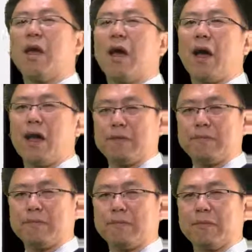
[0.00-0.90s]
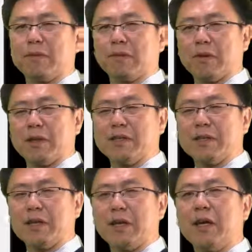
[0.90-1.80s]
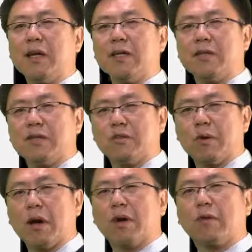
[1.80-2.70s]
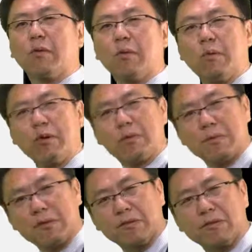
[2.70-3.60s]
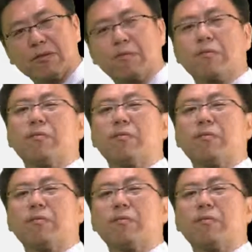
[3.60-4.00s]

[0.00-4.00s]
はい、この漢字実はこう読みます。